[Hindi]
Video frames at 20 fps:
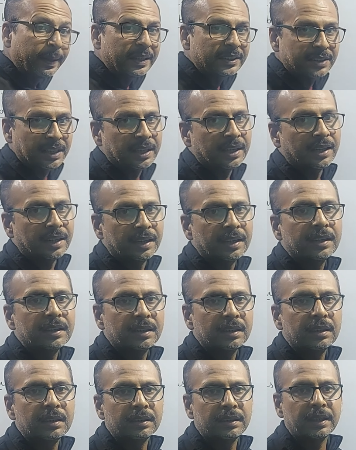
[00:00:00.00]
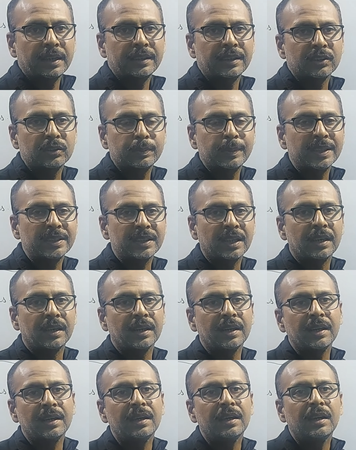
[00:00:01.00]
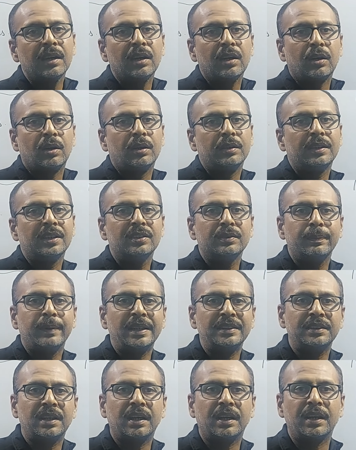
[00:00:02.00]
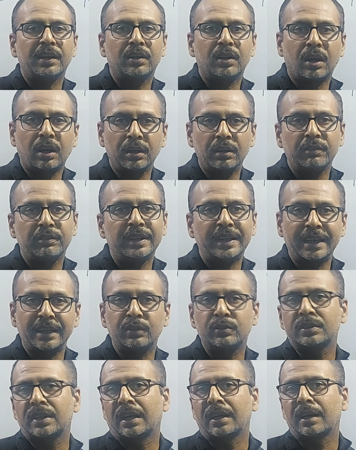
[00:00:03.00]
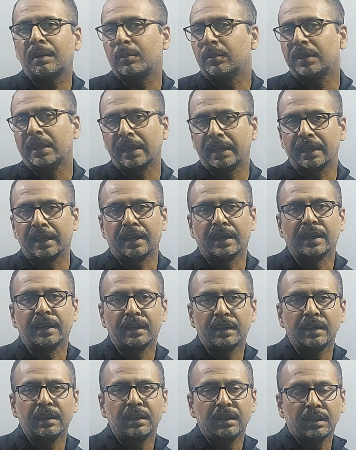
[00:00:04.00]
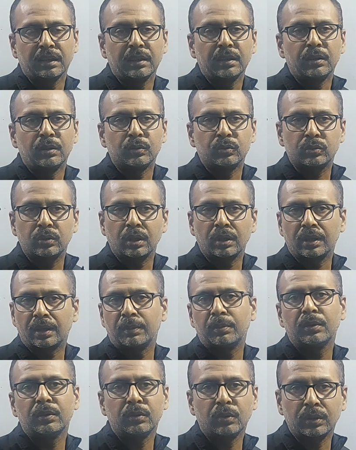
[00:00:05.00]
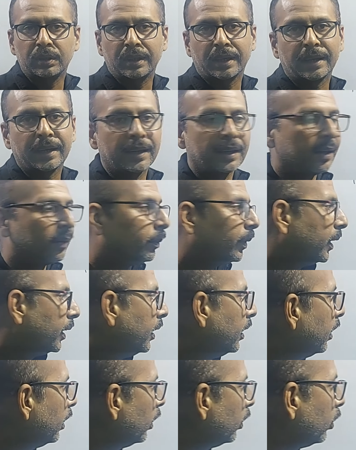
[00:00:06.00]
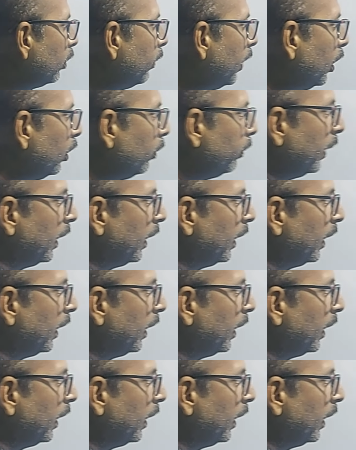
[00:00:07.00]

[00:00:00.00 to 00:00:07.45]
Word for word: मैच खेला है ठीक है दस मैच खेला है और दस मैच का रिकॉर्ड विकेट उसका अगर हम लोग देखें उसको अगर हम लोग नोट करें यहाँ पे तो मान लो